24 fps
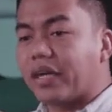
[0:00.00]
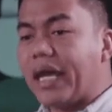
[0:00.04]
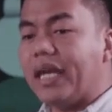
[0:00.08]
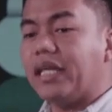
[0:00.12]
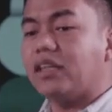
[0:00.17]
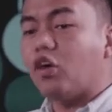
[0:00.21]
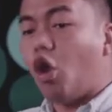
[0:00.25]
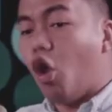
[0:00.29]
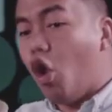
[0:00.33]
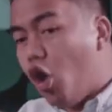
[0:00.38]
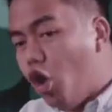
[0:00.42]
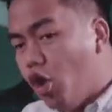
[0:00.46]

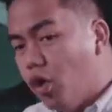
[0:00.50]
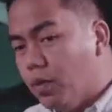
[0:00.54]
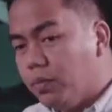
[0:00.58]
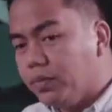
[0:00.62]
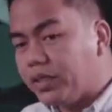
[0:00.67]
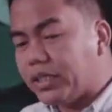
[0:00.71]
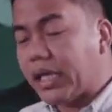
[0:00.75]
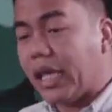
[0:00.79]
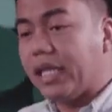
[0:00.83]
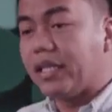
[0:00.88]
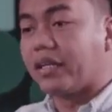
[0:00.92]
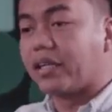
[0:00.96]
great
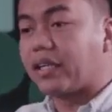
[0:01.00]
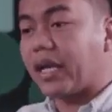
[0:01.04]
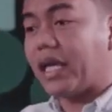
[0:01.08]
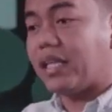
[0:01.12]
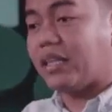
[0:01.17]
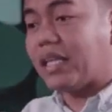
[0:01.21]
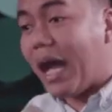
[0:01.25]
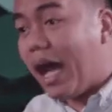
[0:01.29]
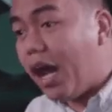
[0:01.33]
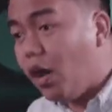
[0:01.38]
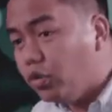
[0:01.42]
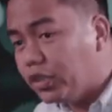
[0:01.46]
homes and
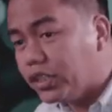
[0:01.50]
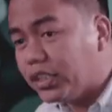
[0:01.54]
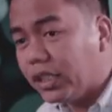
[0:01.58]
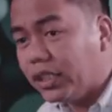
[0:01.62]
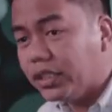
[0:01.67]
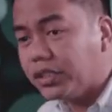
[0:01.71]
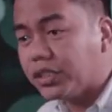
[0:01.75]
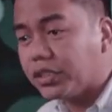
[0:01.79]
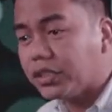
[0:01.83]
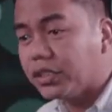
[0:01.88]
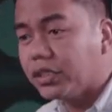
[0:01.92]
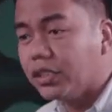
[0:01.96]
great
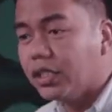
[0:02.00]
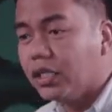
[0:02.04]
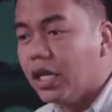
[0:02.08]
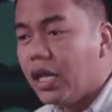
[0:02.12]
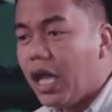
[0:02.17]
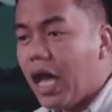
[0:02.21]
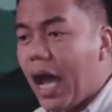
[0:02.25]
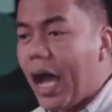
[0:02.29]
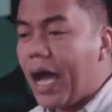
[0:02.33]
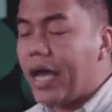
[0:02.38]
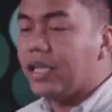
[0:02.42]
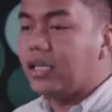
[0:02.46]
houses,
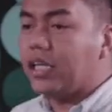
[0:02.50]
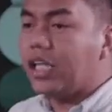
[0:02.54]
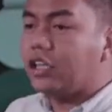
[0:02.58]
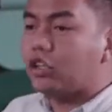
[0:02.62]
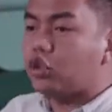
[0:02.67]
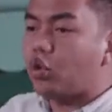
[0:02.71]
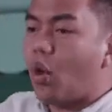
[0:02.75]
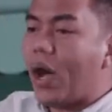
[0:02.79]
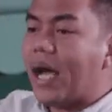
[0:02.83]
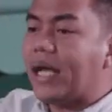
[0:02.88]
I need to